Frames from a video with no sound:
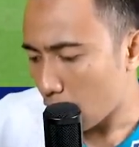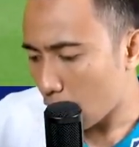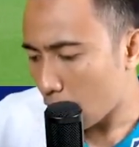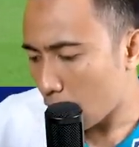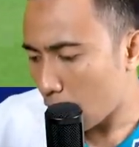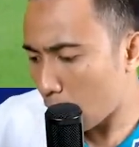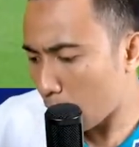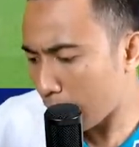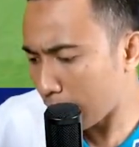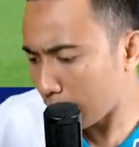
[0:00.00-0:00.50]

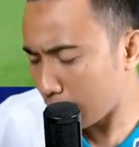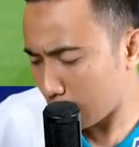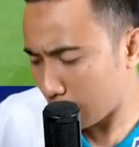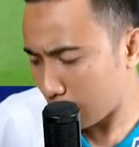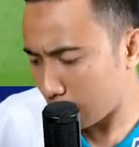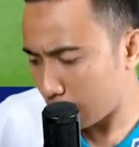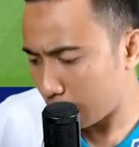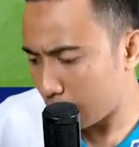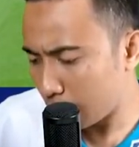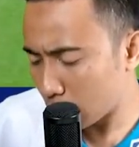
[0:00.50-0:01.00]
Owen
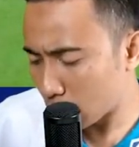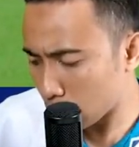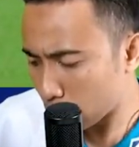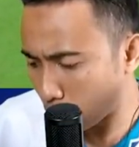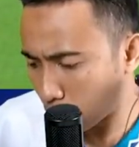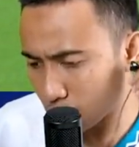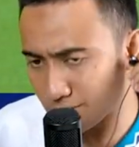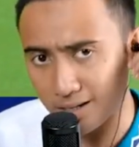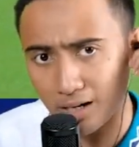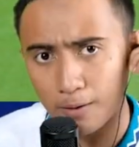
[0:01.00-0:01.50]

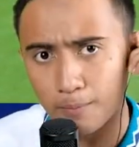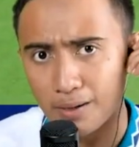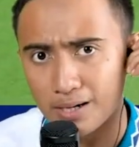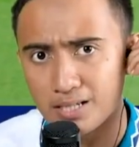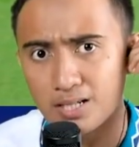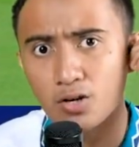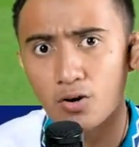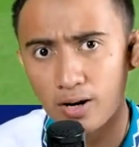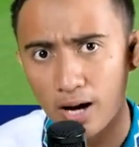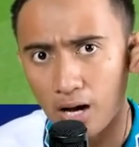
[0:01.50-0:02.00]
niru
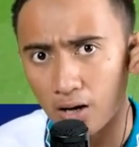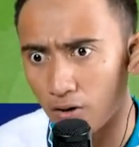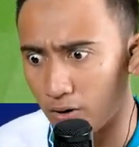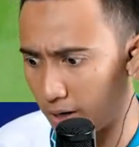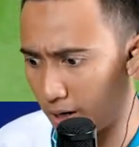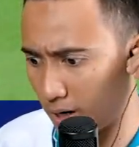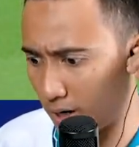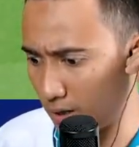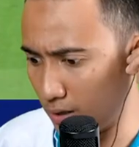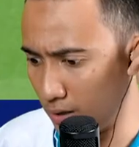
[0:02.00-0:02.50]
selebrasi Ronaldo
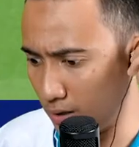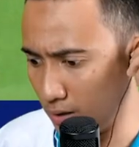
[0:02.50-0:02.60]
ya?